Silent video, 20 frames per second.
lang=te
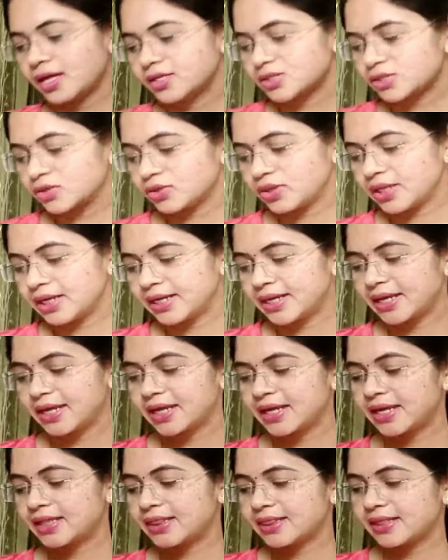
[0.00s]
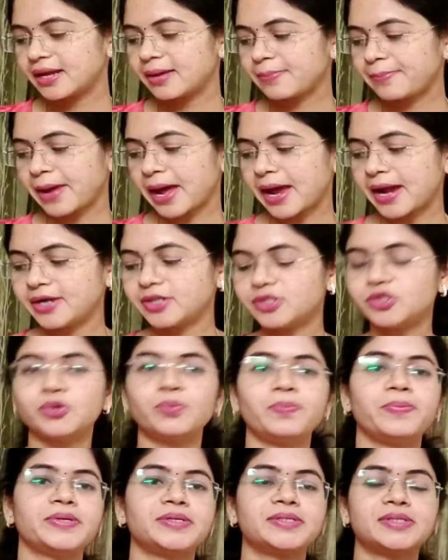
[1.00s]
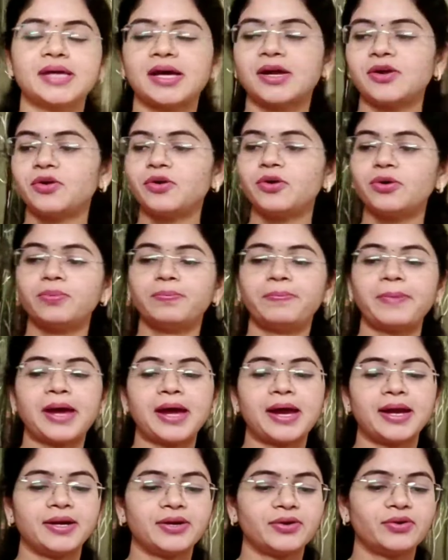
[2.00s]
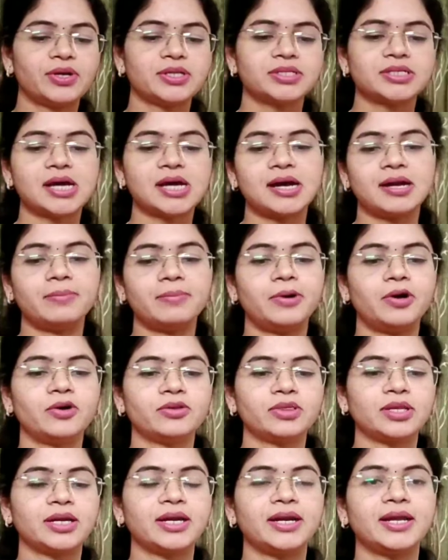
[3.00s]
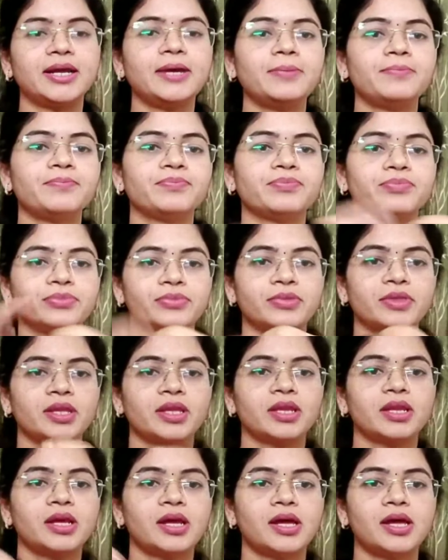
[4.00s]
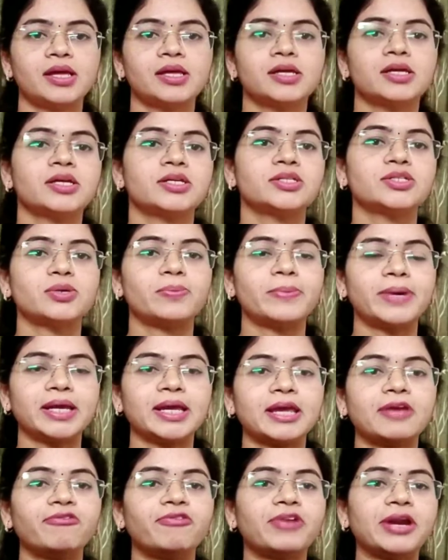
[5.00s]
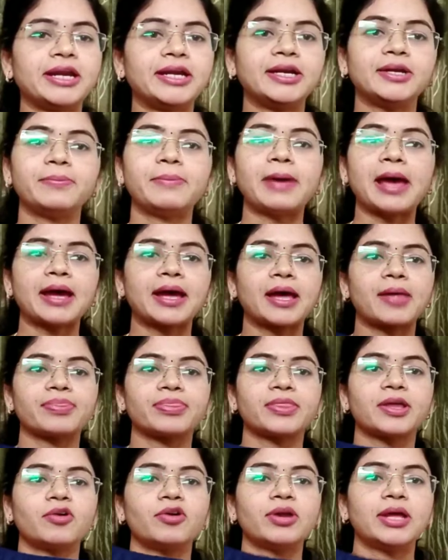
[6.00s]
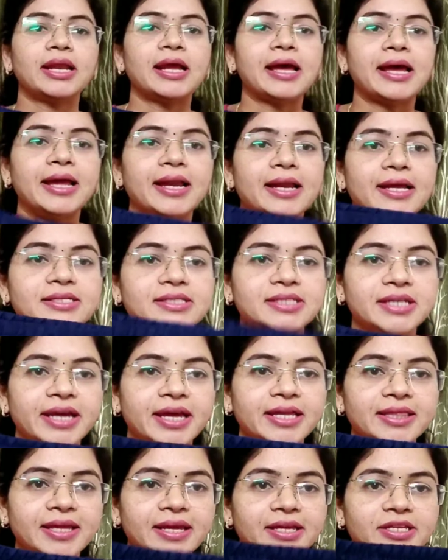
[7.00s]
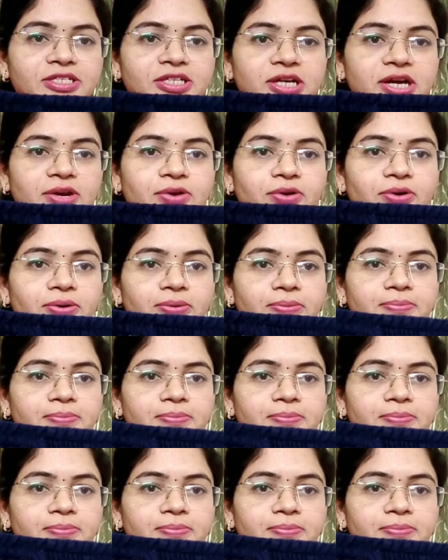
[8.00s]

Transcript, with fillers: సో దీనికి కింద ప్యాంట్ చూపిస్తాను ప్యాంట్ కూడా చాలా బాగుందండి సో మనకి ఫ్రంట్ బ్యాక్ అంతా కూడా ఇలా ఎలాస్టిక్ అయితే ఇచ్చారు